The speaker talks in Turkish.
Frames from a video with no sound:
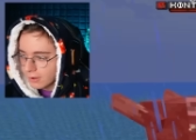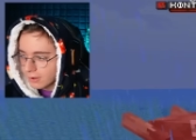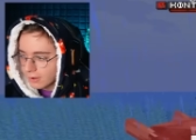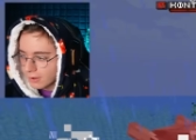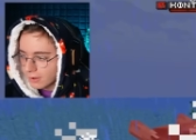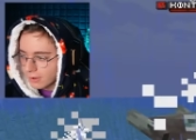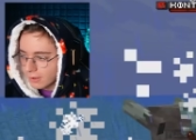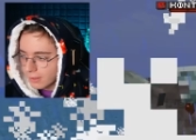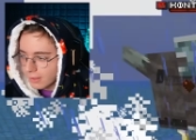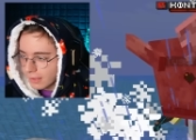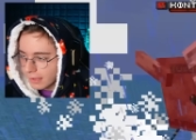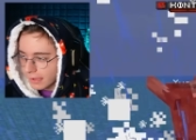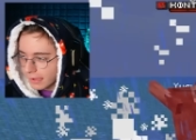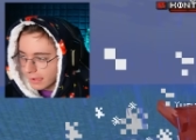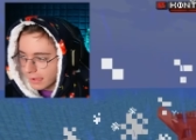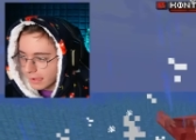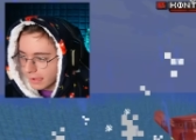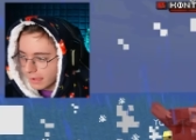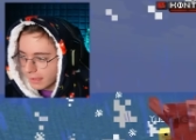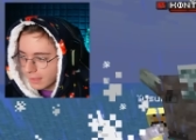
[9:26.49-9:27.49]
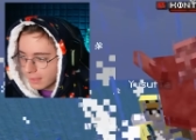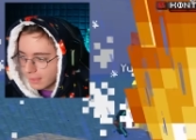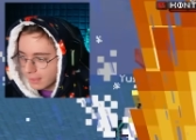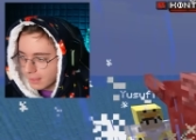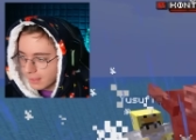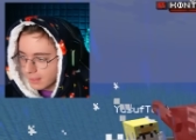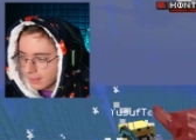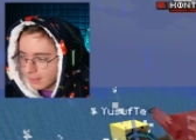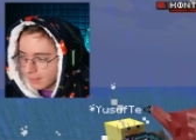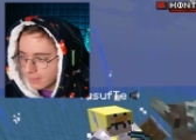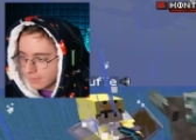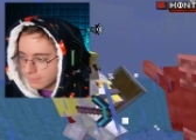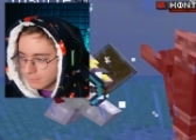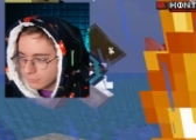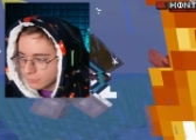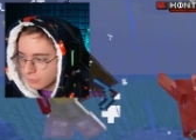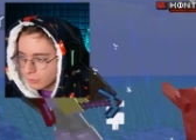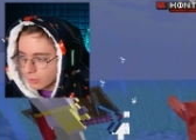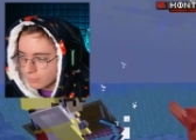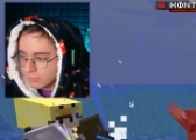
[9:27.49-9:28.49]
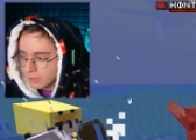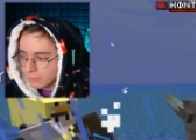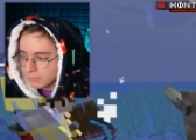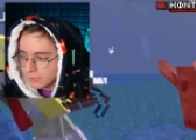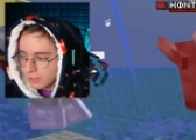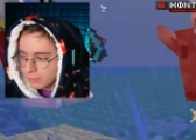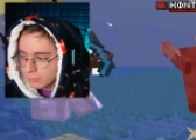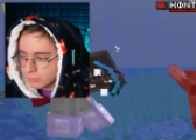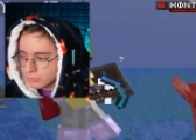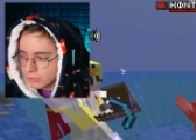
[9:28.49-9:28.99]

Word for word: Bak ben bunu kendime çekeyim sen vur. Tamam tamam tamam.